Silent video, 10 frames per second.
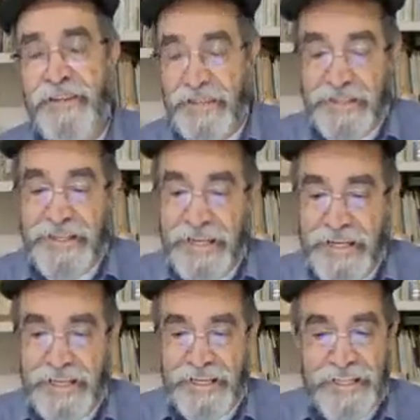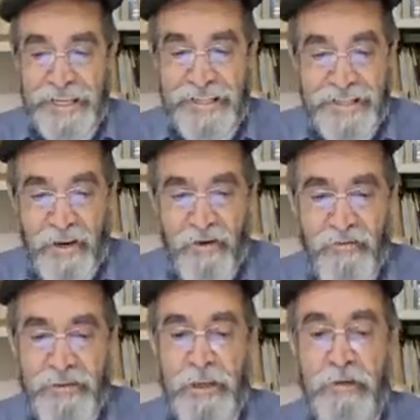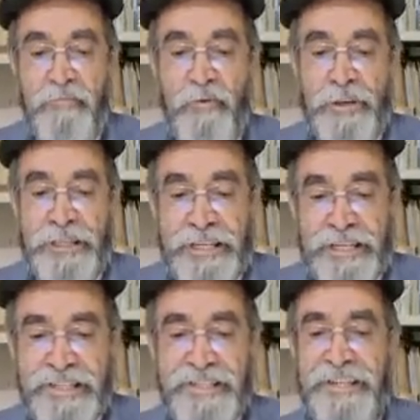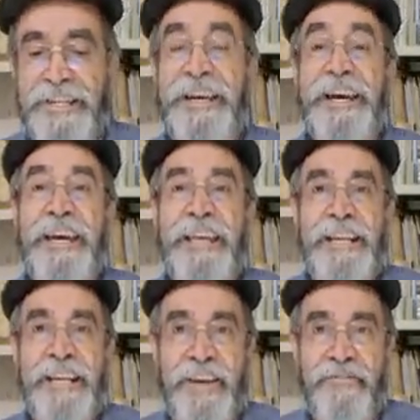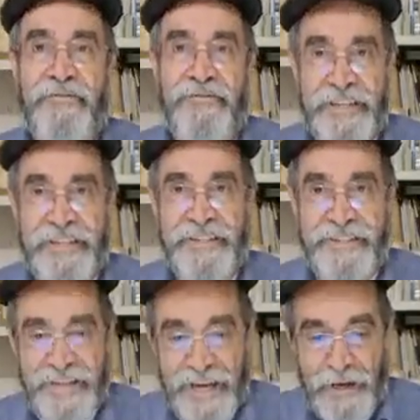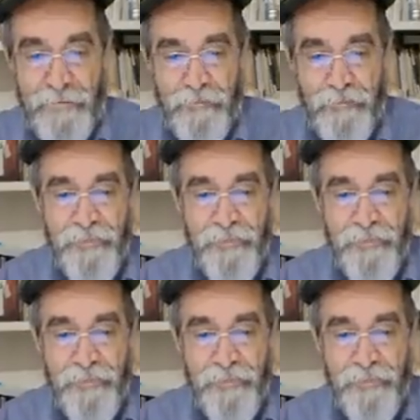e se engrandeceu em importância e relevância.